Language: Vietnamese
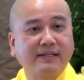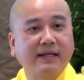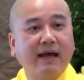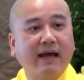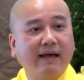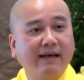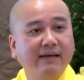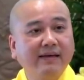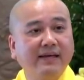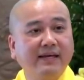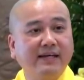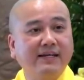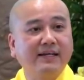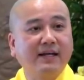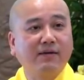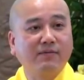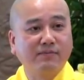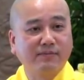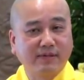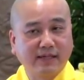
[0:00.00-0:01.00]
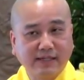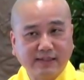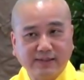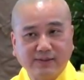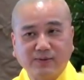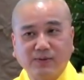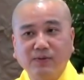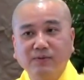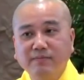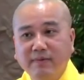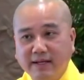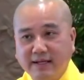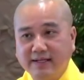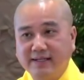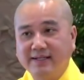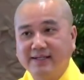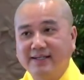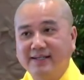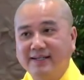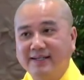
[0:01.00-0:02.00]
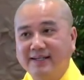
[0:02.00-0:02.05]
thể hiện lòng từ của mình